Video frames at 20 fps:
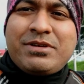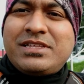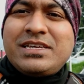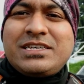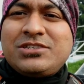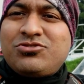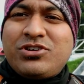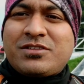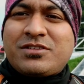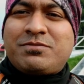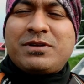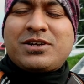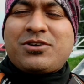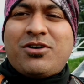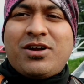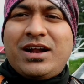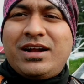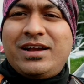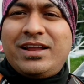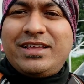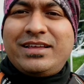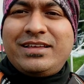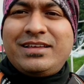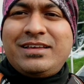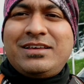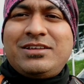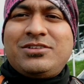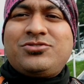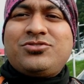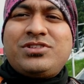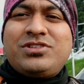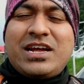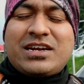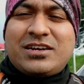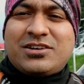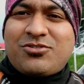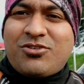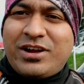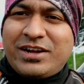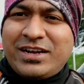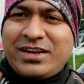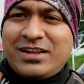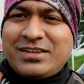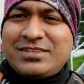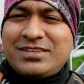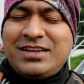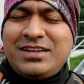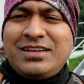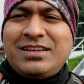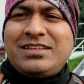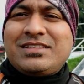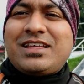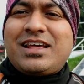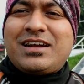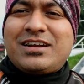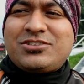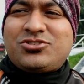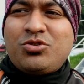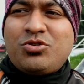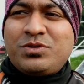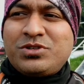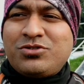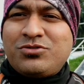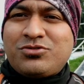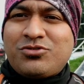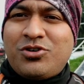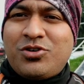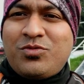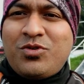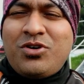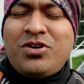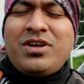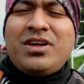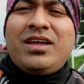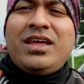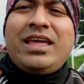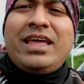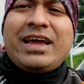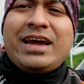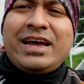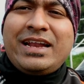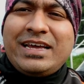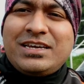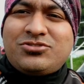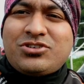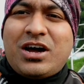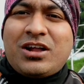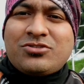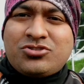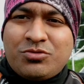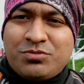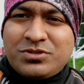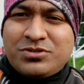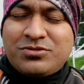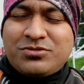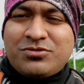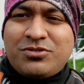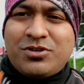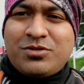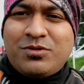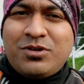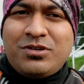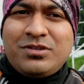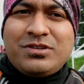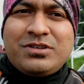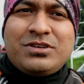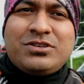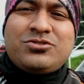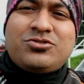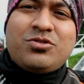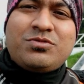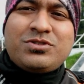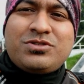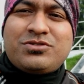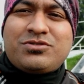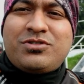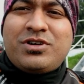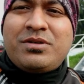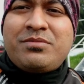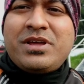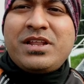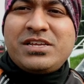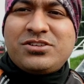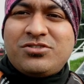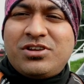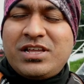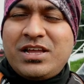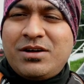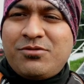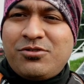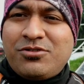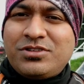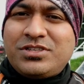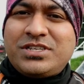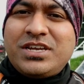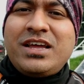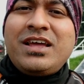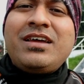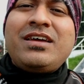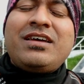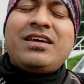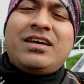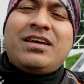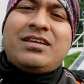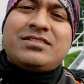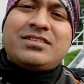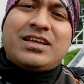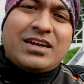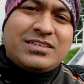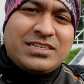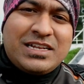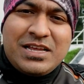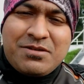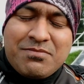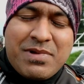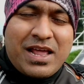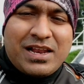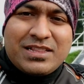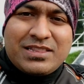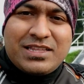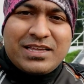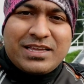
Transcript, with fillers: বেশি কিছু এক্সপেক্ট করার নেই যদি একটা টয় ট্রেন আসে তার একটা ছবি শ্যুট করব এখানে কিছু আরও ছবি শ্যুট করব ছবি শ্যুট করে বেরিয়ে চলে যাব হচ্ছে দার্জিলিং ম্যালের